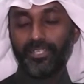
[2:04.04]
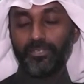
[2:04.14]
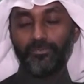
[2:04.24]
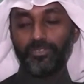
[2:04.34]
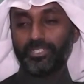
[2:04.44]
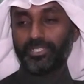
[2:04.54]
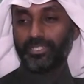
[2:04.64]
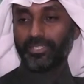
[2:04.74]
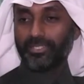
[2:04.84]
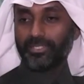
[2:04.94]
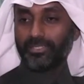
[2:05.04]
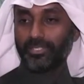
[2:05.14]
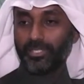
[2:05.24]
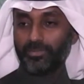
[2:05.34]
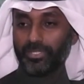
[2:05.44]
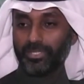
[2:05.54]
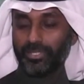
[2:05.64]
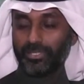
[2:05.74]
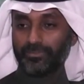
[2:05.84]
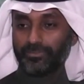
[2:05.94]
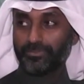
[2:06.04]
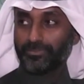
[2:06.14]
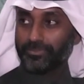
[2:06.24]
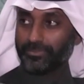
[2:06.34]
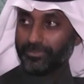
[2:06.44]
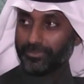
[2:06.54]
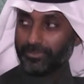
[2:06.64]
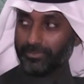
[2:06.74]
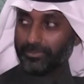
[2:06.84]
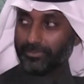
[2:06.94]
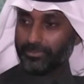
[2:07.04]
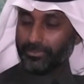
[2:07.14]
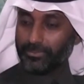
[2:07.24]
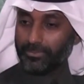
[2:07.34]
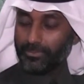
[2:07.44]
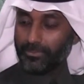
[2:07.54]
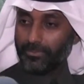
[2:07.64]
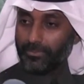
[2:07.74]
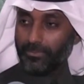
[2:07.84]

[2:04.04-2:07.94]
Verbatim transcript: اي مفاجاه ثانيه ان شاء الله باذن الله طيب، خالد كلمه اخيره